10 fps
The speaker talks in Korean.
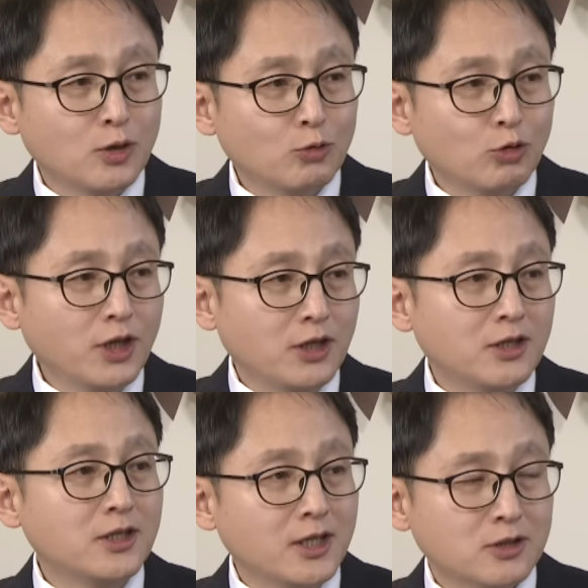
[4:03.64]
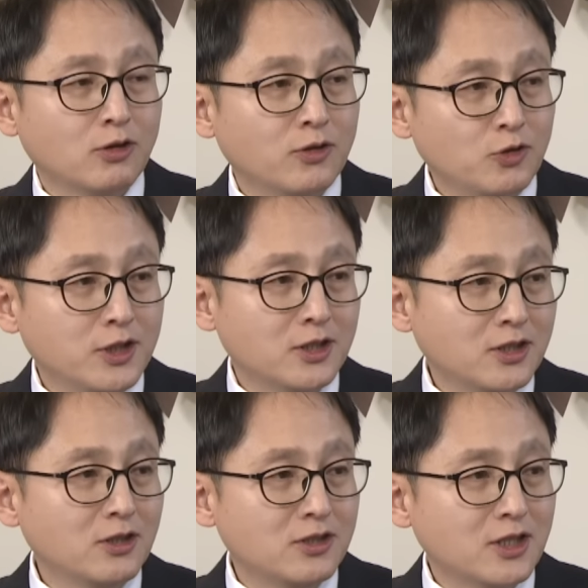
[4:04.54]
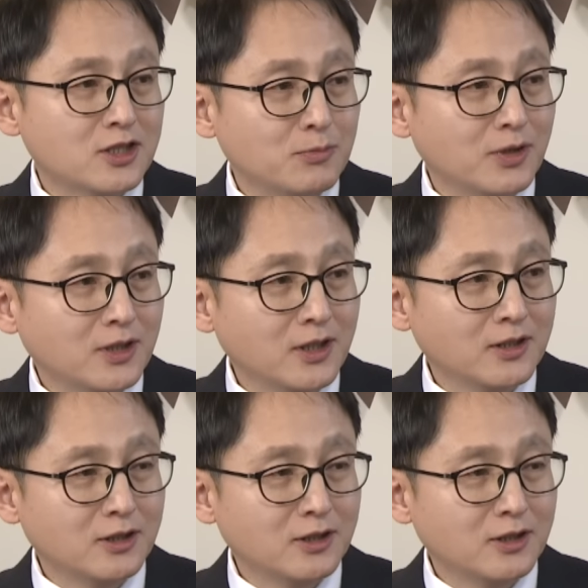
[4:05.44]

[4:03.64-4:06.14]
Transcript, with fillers: 전국의 연장선 위에서 치러지지 않습니까?